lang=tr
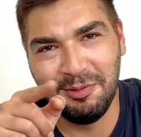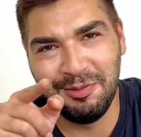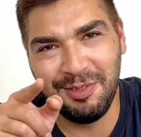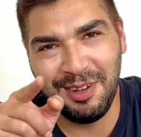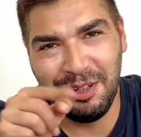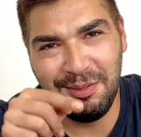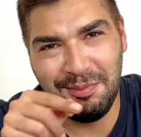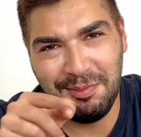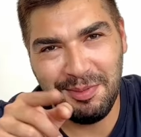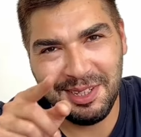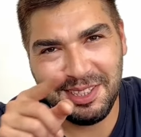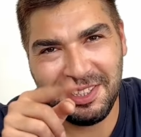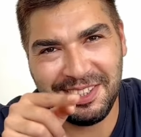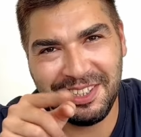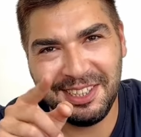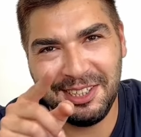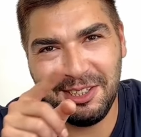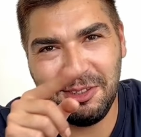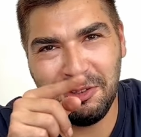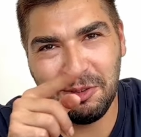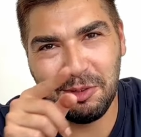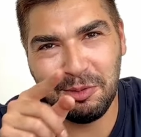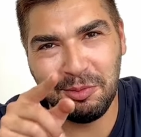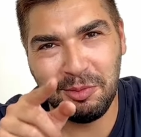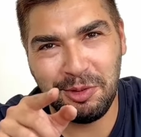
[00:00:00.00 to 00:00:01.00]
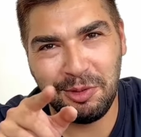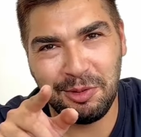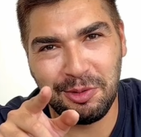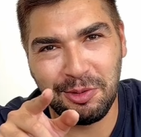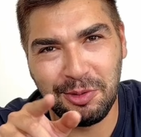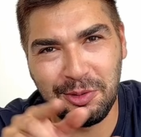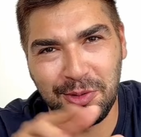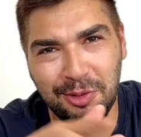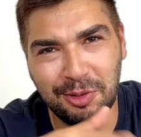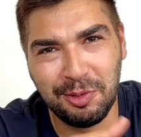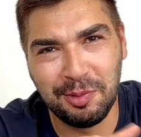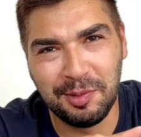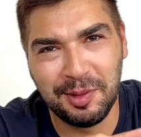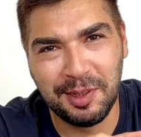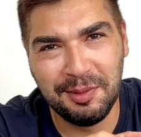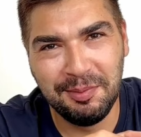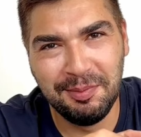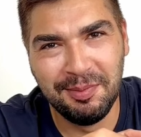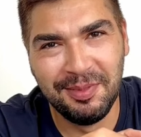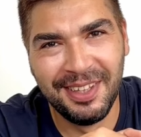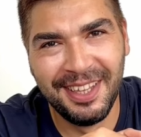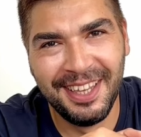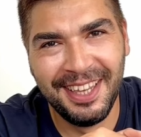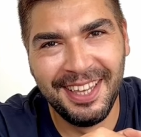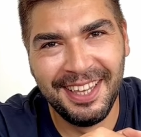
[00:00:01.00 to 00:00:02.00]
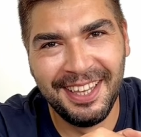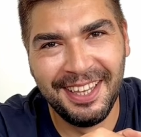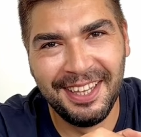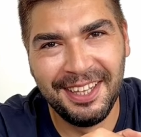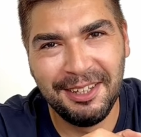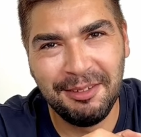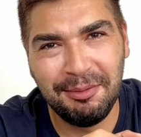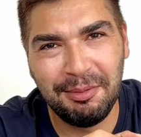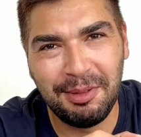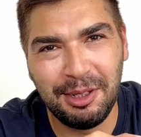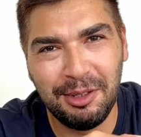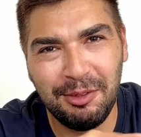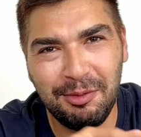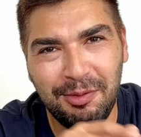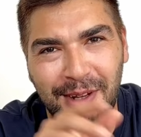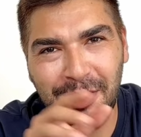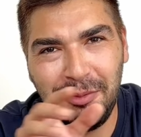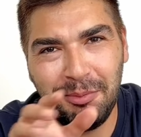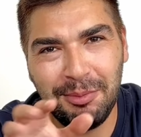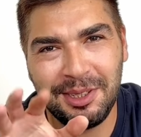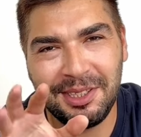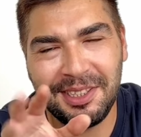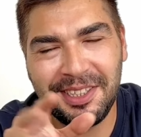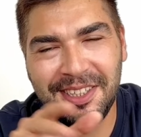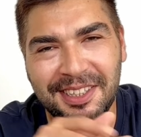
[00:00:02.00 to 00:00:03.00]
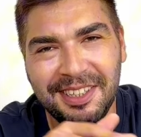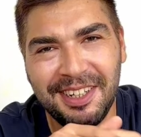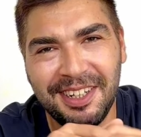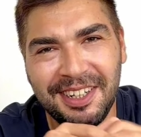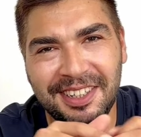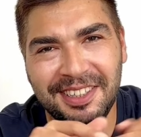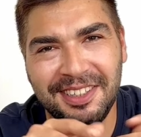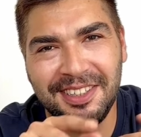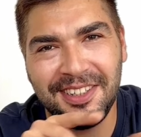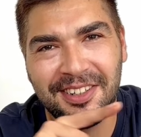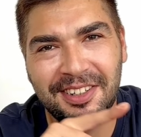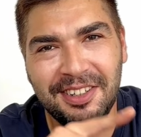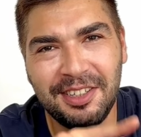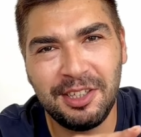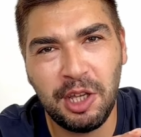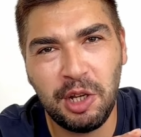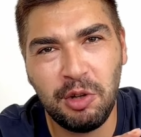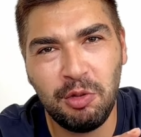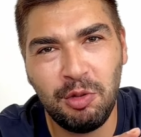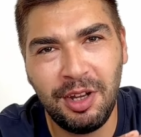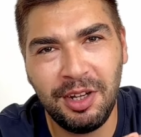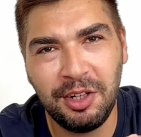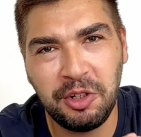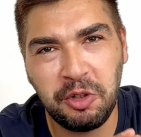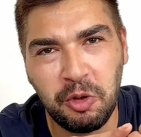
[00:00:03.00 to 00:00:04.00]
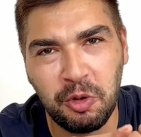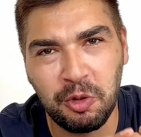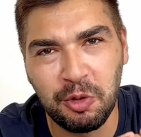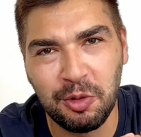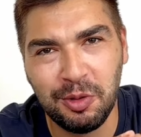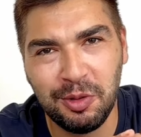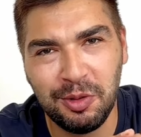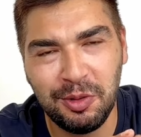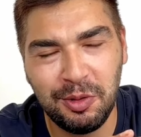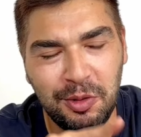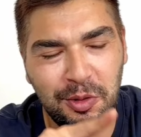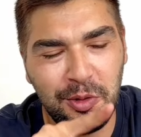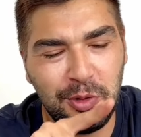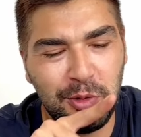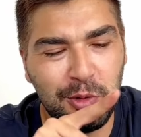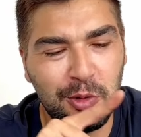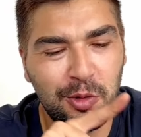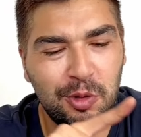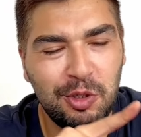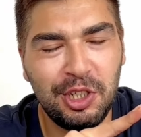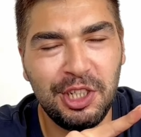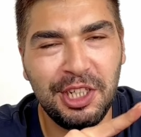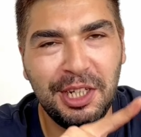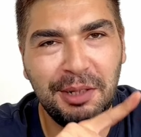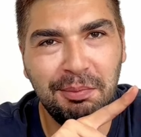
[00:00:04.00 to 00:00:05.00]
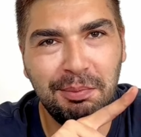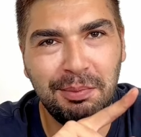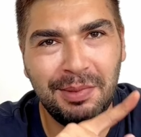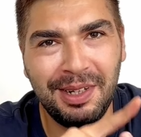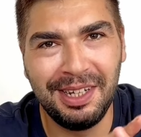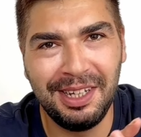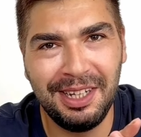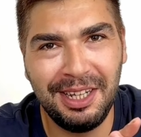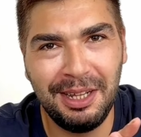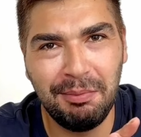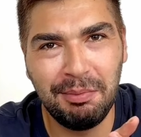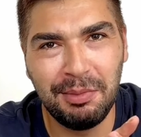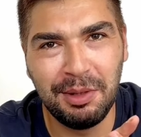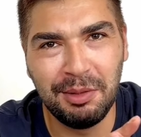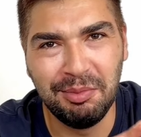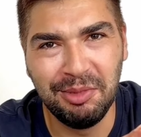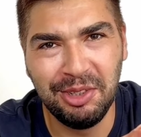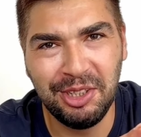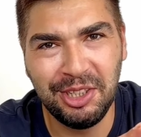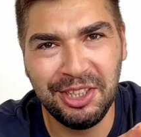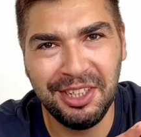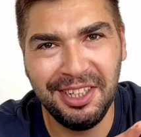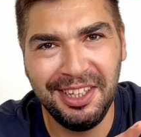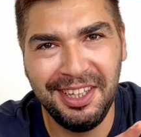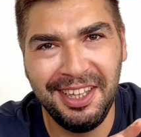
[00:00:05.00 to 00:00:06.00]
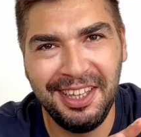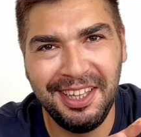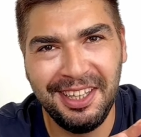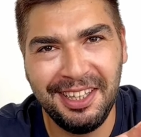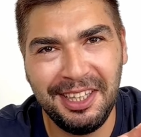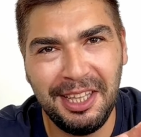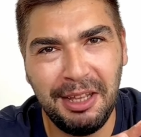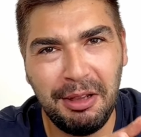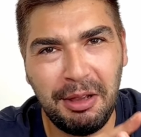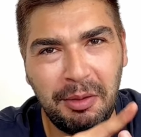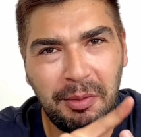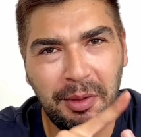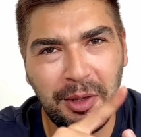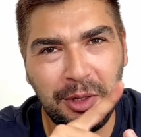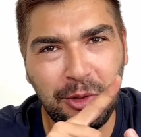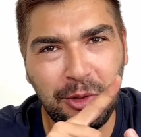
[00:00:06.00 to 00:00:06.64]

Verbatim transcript: valve maskeyi görmüşsünüz umarım. Alan valve maskenin arkasında rezervuar yok. Oksijen bağlanmamış. Tamamen